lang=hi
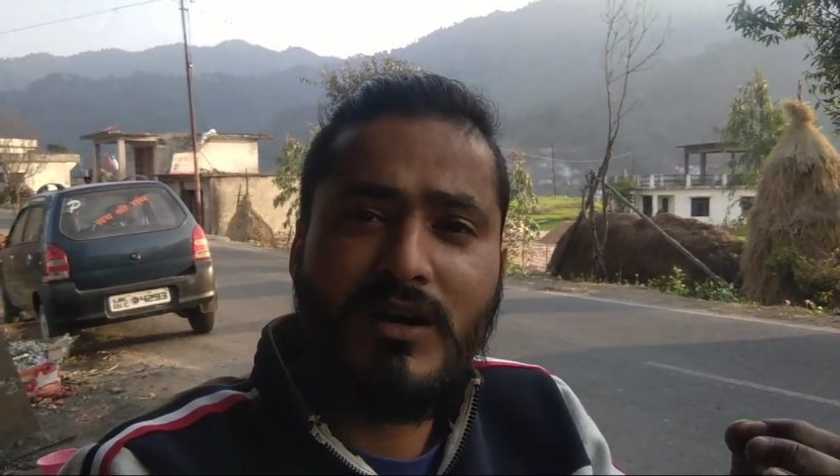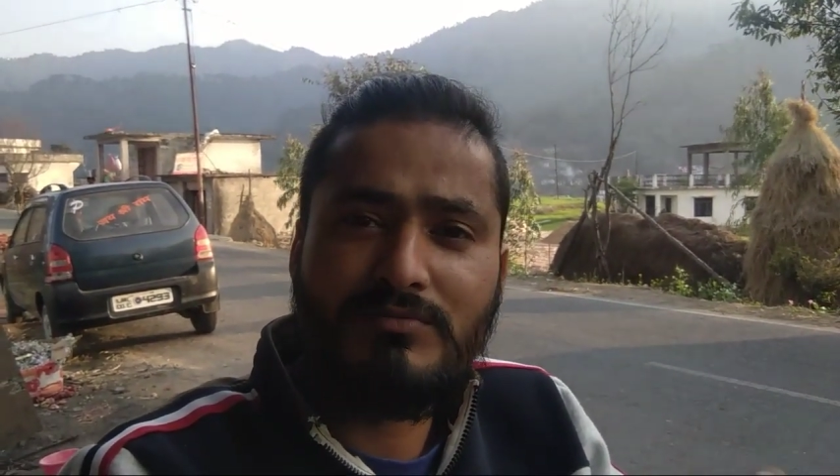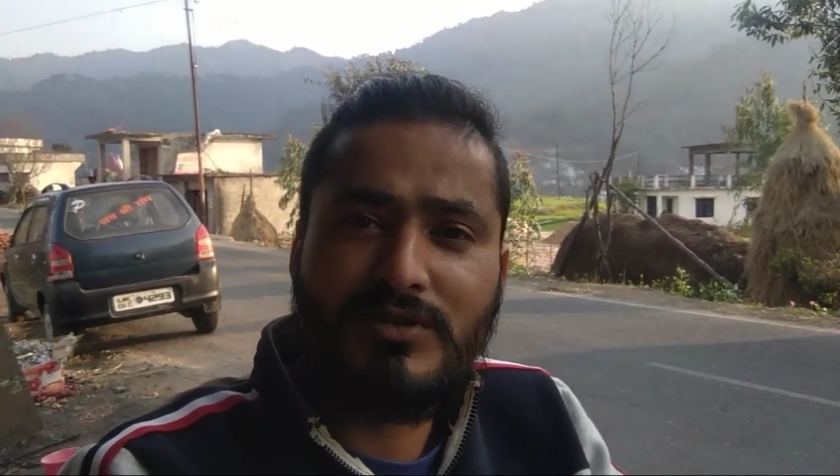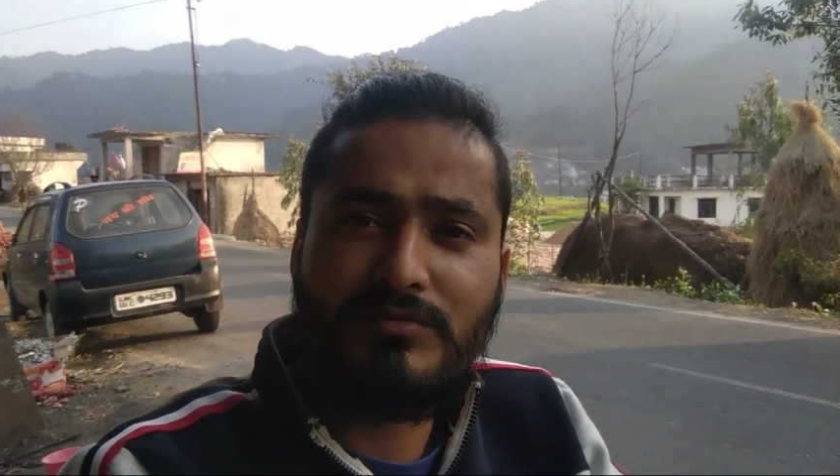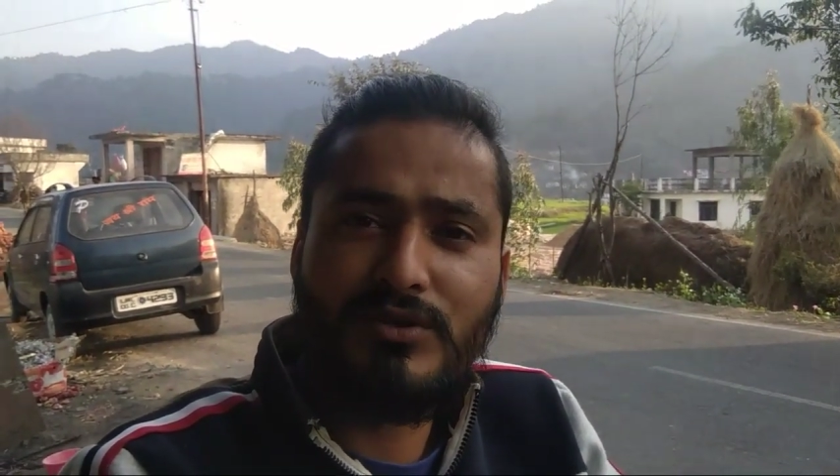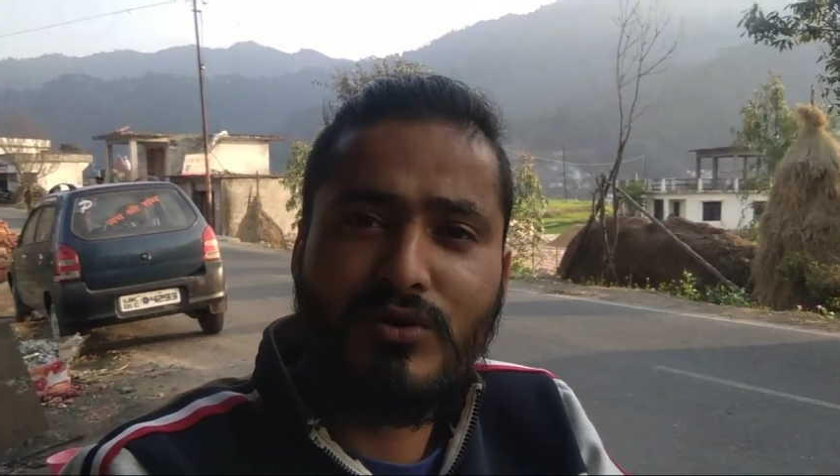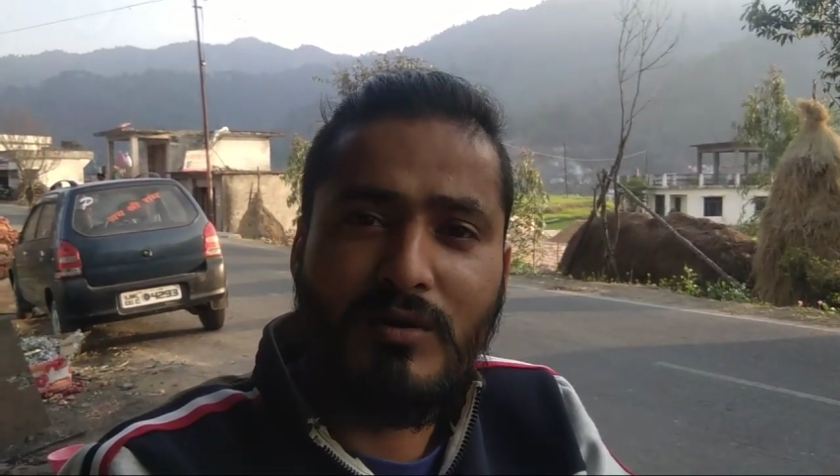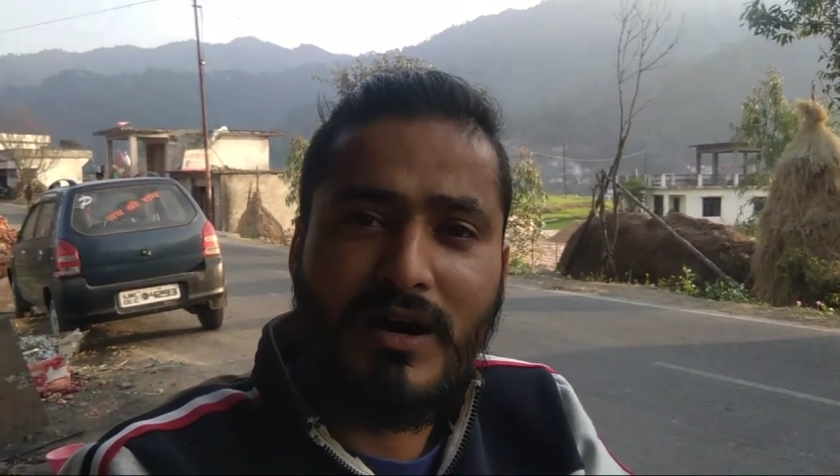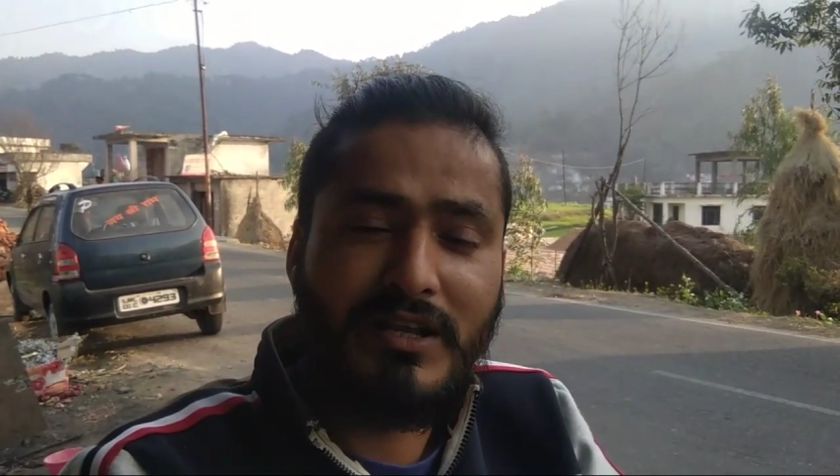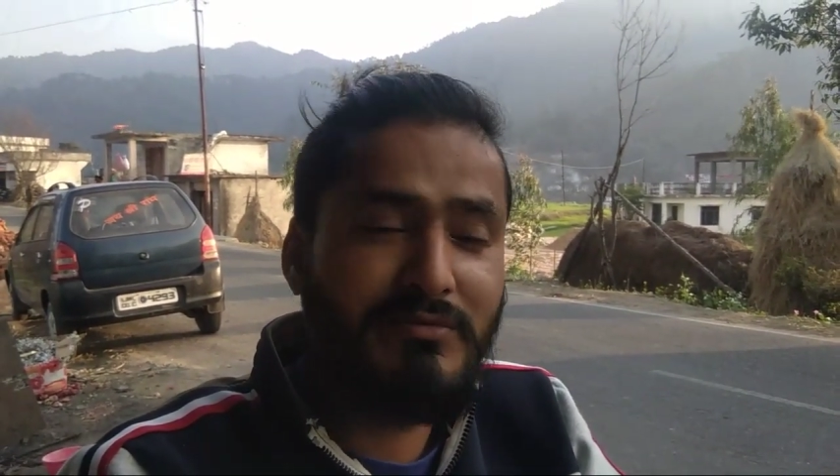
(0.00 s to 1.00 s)
आप सभी को
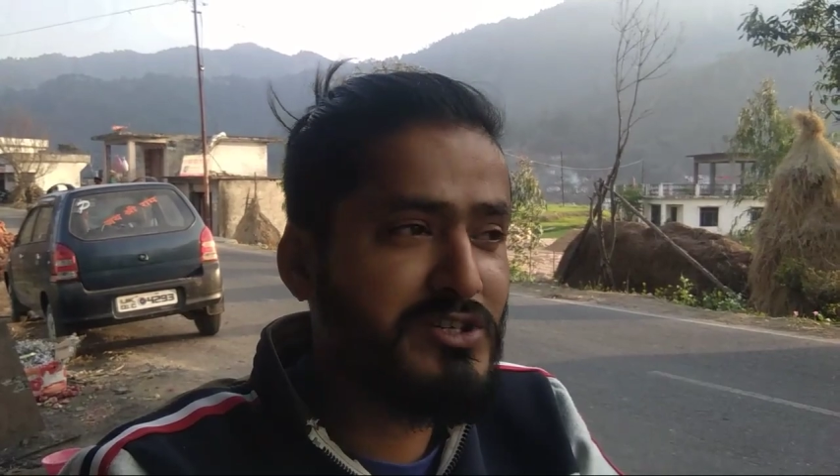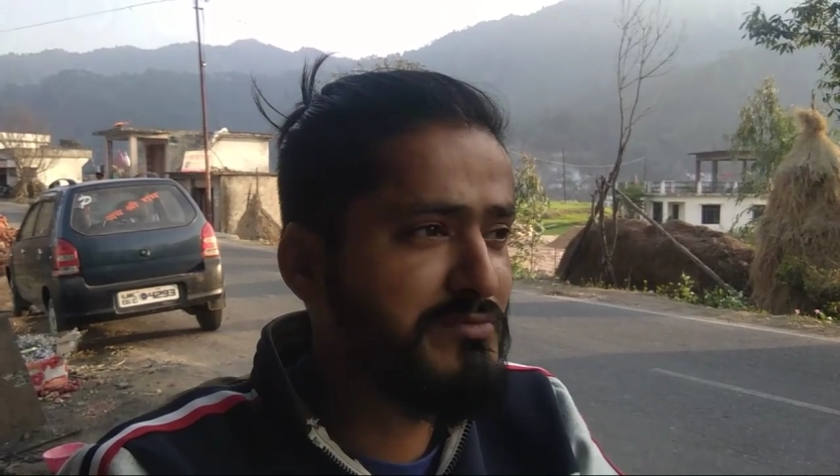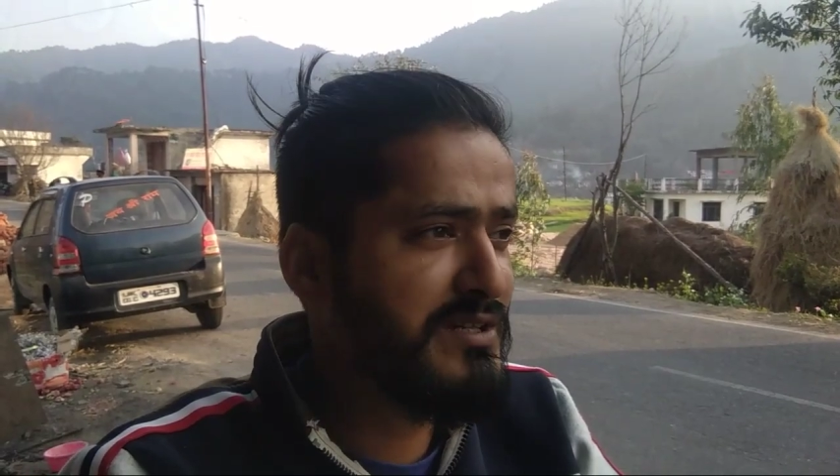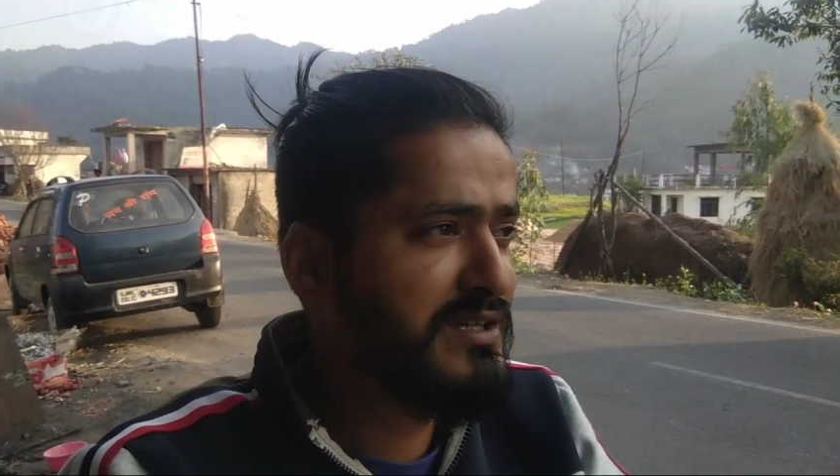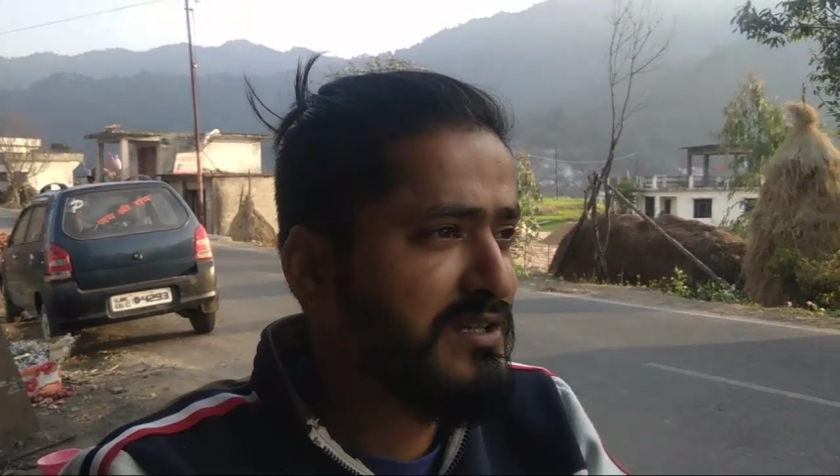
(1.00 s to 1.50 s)
हमारे बीच में